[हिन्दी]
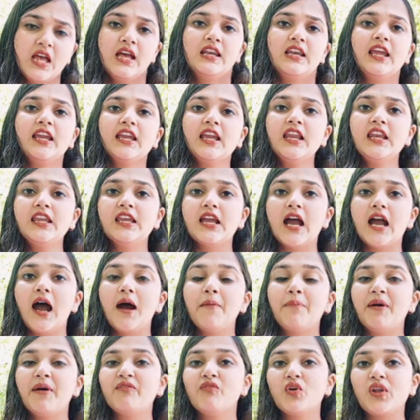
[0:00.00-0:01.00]
लेकिन यहाँ
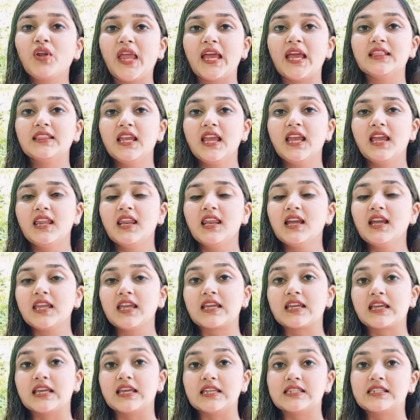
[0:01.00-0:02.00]
पर वो कहते हैं ना कि
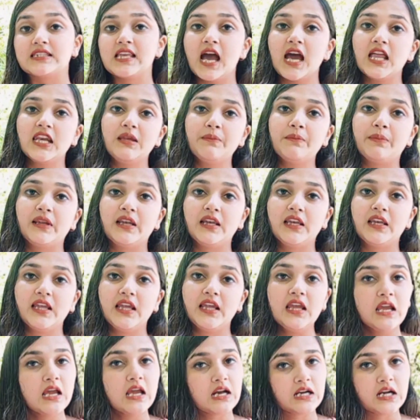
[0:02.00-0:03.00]
खिसियानी बिल्ली
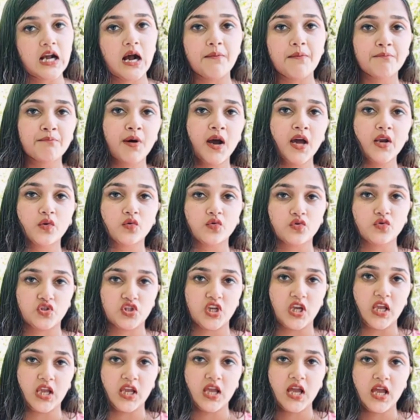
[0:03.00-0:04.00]
खम्बा नोचे